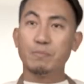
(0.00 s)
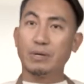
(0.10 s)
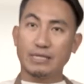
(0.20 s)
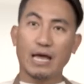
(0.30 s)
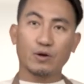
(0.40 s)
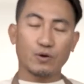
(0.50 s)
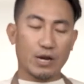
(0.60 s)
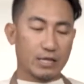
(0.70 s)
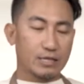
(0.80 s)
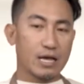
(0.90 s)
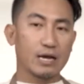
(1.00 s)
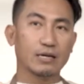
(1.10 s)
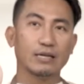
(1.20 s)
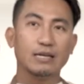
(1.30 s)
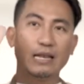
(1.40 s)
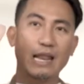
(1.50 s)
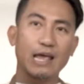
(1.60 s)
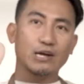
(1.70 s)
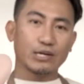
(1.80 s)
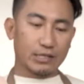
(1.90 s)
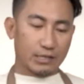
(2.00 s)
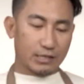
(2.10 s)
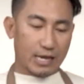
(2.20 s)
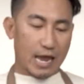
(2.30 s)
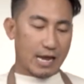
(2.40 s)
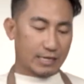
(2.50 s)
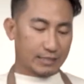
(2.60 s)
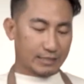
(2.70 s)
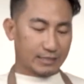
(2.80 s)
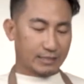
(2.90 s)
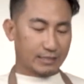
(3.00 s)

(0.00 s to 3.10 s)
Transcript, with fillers: mag-decorate ng layered cakes.